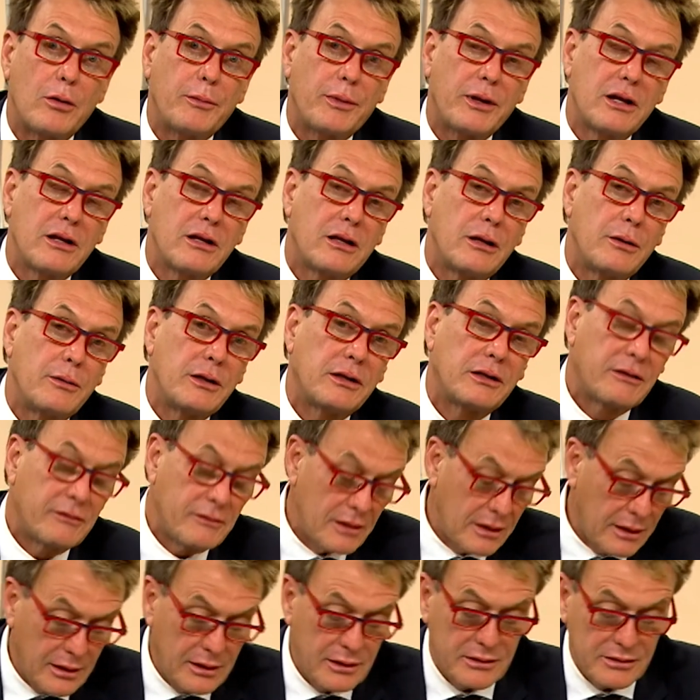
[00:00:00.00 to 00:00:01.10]
para
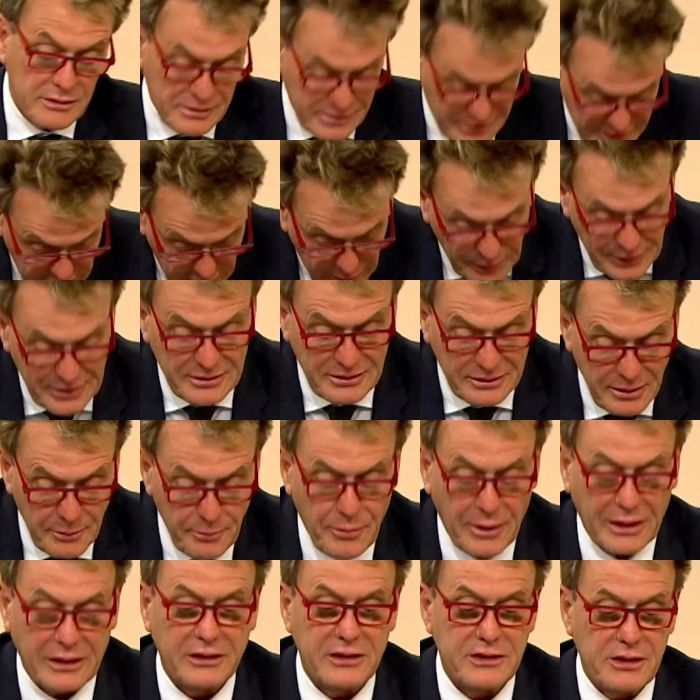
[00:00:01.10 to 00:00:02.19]
inscribirse y
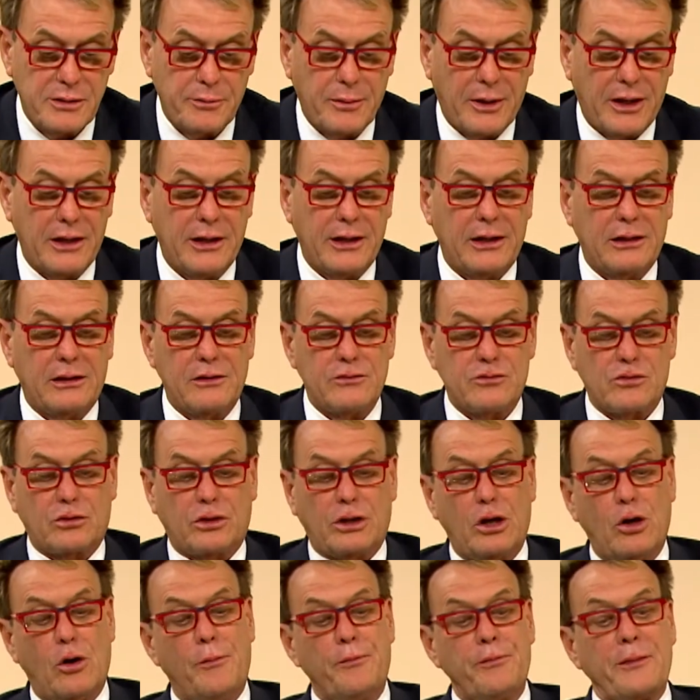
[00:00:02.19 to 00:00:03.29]
participar en este
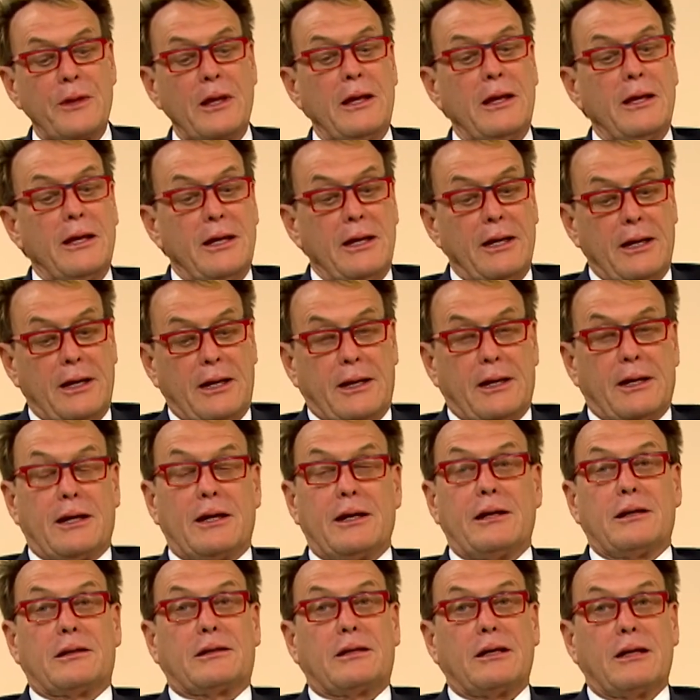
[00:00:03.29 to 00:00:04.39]
sorteo.
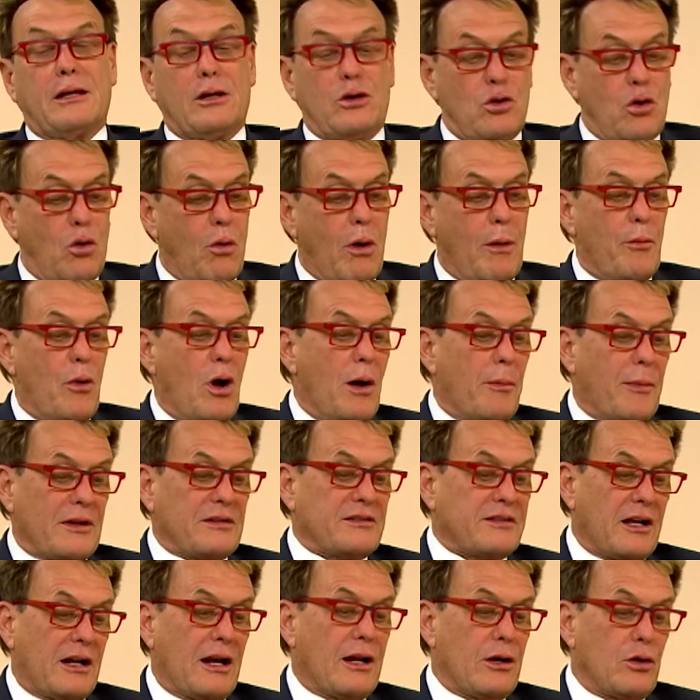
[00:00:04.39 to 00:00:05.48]
Este, no vamos a
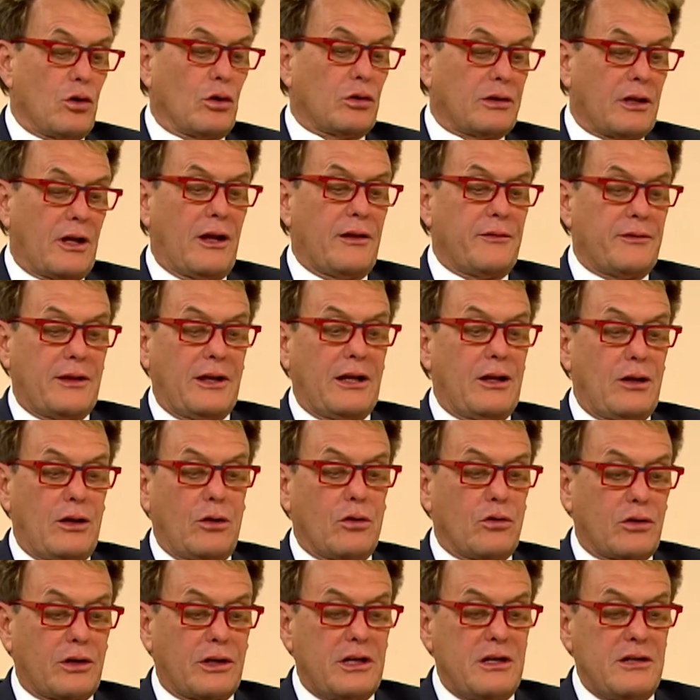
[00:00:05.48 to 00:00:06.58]
pasar la nota de
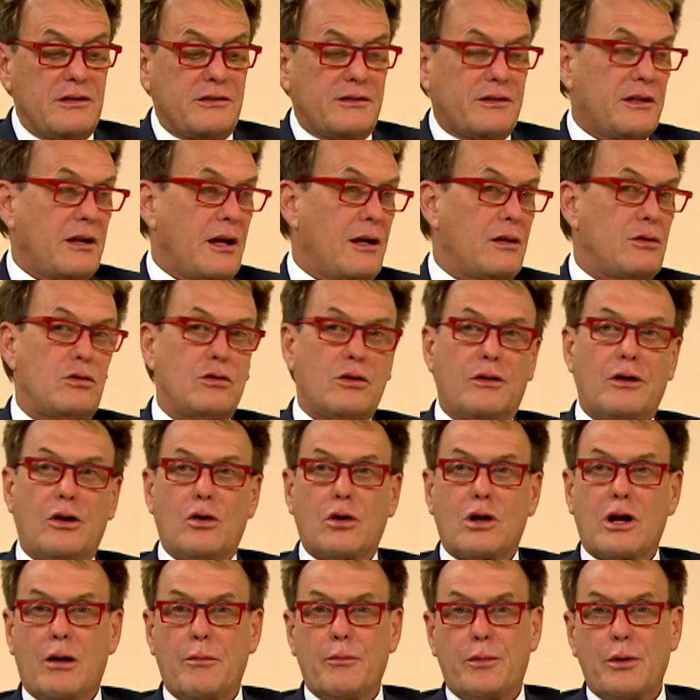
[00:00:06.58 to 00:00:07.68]
los 15 años de los
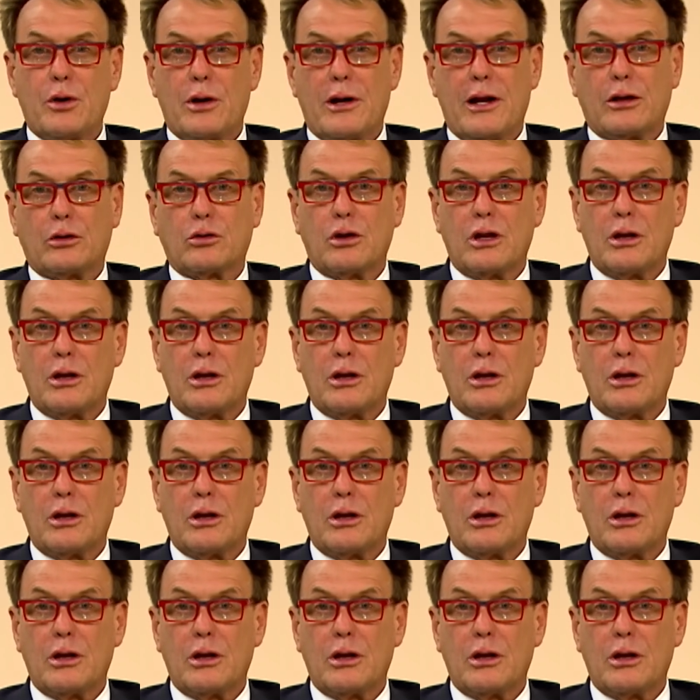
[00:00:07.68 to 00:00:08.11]
campeonatos